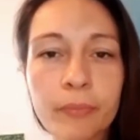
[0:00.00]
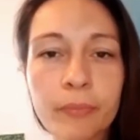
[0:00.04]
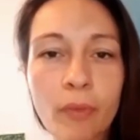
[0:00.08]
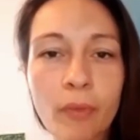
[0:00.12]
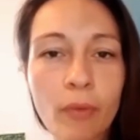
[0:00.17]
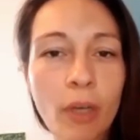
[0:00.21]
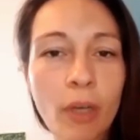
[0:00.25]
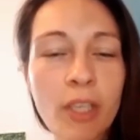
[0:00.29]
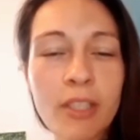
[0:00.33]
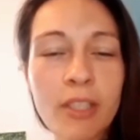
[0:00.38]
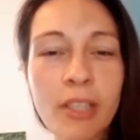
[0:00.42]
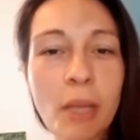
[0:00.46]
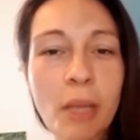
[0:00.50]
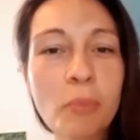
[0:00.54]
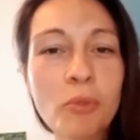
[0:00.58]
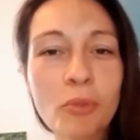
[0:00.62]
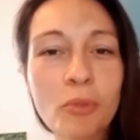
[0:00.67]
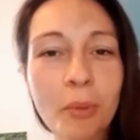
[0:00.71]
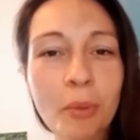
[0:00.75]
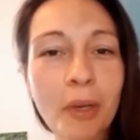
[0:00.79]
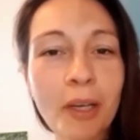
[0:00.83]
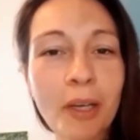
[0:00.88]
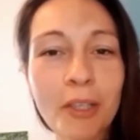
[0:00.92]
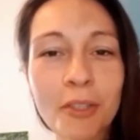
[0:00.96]
War ich selbst
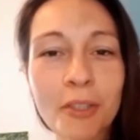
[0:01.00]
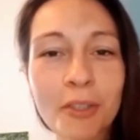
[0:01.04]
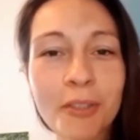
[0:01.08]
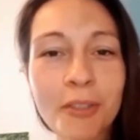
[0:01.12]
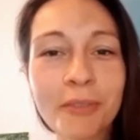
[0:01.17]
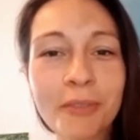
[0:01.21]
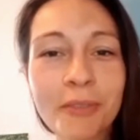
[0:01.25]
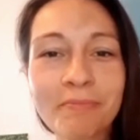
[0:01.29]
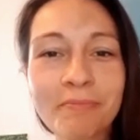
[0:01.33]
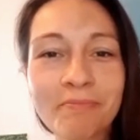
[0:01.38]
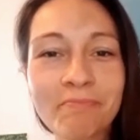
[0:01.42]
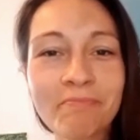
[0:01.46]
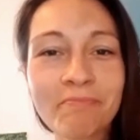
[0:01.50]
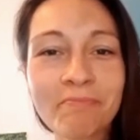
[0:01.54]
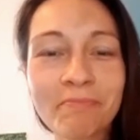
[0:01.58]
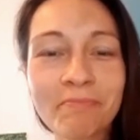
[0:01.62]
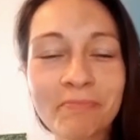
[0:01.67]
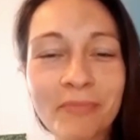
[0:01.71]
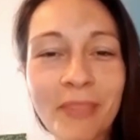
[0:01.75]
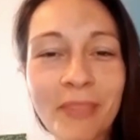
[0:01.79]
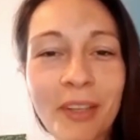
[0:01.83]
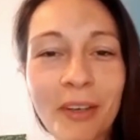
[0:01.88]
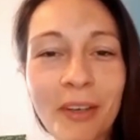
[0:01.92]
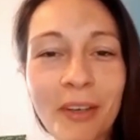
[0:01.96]
überrascht.
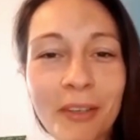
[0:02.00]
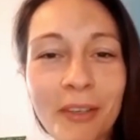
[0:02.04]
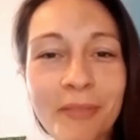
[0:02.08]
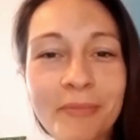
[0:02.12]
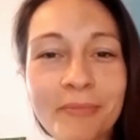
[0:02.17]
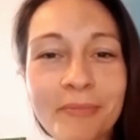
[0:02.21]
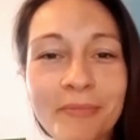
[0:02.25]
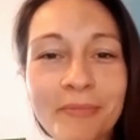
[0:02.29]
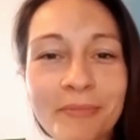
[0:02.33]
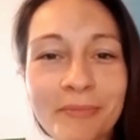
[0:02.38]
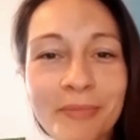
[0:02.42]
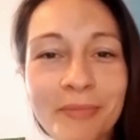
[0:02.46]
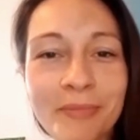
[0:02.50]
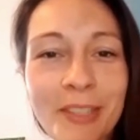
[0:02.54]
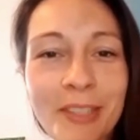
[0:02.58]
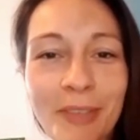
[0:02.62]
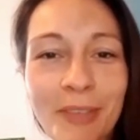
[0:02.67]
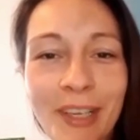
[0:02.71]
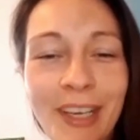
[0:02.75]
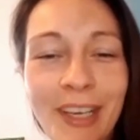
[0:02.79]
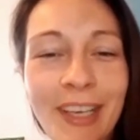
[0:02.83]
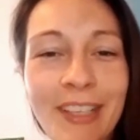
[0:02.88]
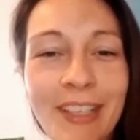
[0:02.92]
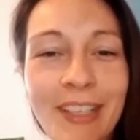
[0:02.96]
Ja, das
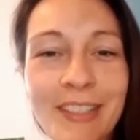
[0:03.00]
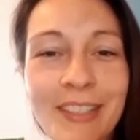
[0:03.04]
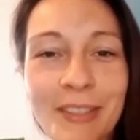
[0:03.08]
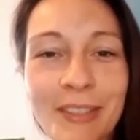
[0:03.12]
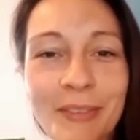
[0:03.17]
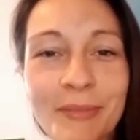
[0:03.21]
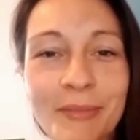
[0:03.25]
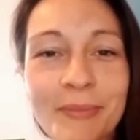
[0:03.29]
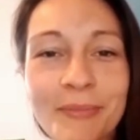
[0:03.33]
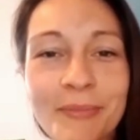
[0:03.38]
war klasse.